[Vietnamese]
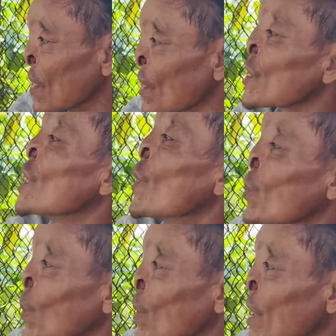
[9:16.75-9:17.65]
rồi
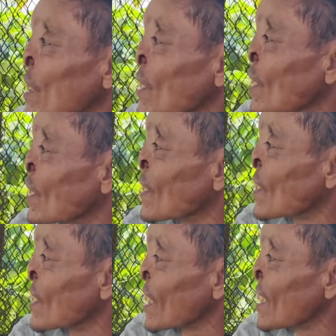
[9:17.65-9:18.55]
chiều xuống dưới nữa,
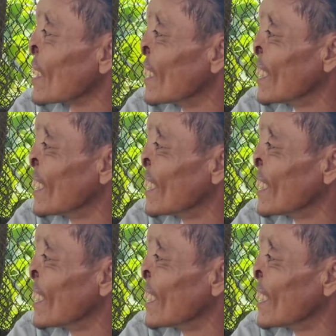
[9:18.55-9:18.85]
nữa nè